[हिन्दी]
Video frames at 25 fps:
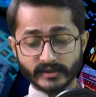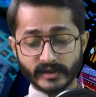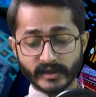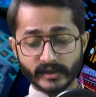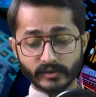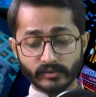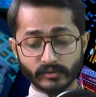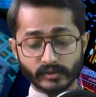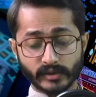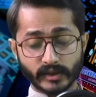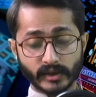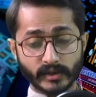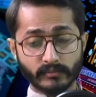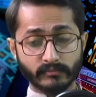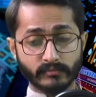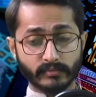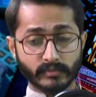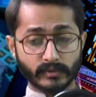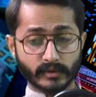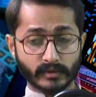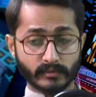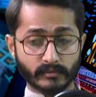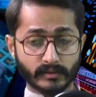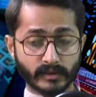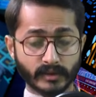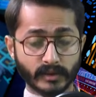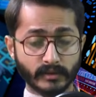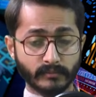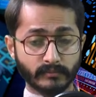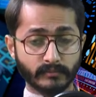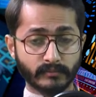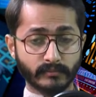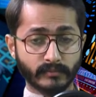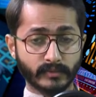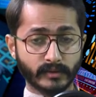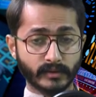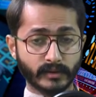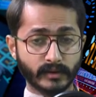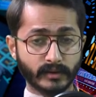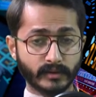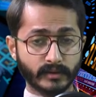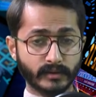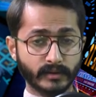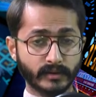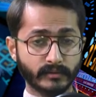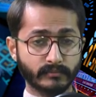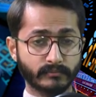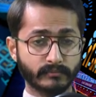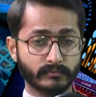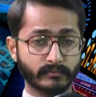जाए तो ये आ, मतलब
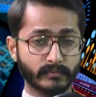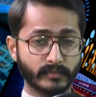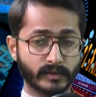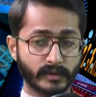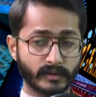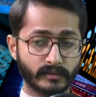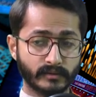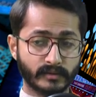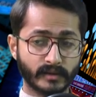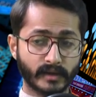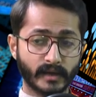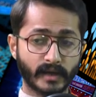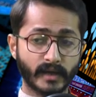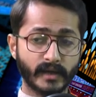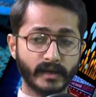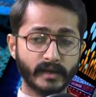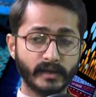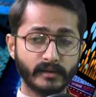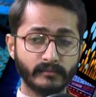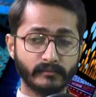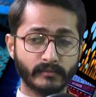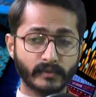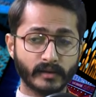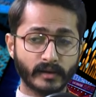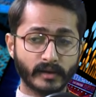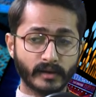एक इंतहाई